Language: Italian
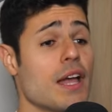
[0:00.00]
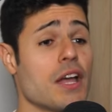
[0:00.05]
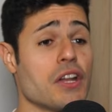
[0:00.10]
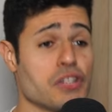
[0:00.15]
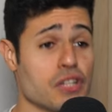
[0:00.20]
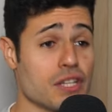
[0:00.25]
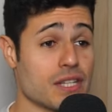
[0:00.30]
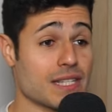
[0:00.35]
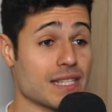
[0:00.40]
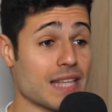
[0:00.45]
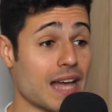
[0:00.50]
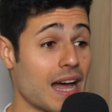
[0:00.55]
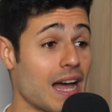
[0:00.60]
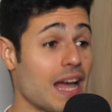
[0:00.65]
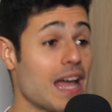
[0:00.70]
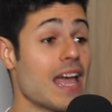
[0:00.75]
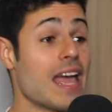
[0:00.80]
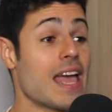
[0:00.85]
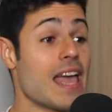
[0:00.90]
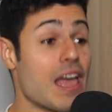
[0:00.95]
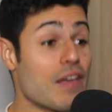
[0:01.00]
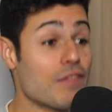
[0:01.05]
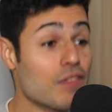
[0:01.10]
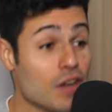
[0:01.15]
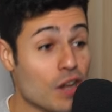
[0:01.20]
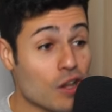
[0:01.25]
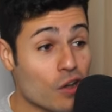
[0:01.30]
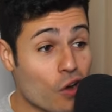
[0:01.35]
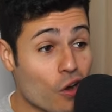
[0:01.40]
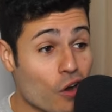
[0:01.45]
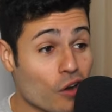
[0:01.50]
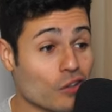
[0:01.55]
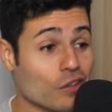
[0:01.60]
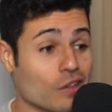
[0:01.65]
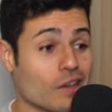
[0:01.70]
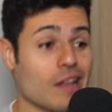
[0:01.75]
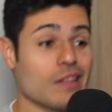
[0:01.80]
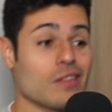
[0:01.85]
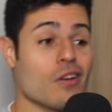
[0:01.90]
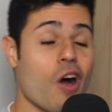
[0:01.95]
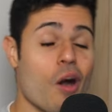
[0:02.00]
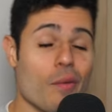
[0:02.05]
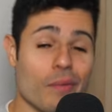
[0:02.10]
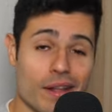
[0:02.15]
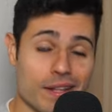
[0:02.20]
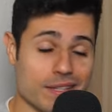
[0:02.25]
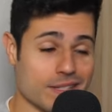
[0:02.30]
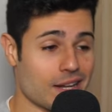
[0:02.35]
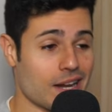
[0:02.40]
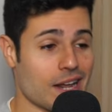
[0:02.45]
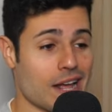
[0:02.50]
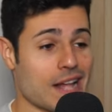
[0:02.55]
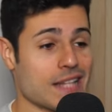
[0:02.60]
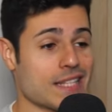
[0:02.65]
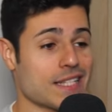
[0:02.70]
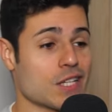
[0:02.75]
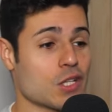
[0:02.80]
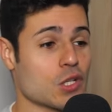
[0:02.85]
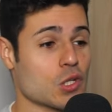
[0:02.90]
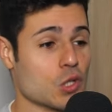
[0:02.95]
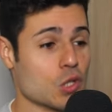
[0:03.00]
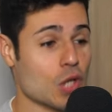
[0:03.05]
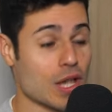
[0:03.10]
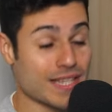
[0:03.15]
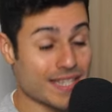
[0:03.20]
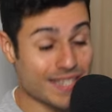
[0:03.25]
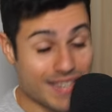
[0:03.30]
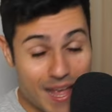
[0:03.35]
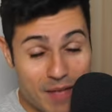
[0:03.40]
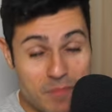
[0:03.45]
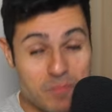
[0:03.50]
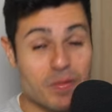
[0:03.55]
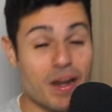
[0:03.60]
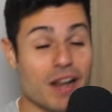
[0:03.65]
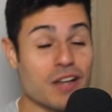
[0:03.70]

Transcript: ci sta. E vi ricordo che la dominance ragazzi è sempre al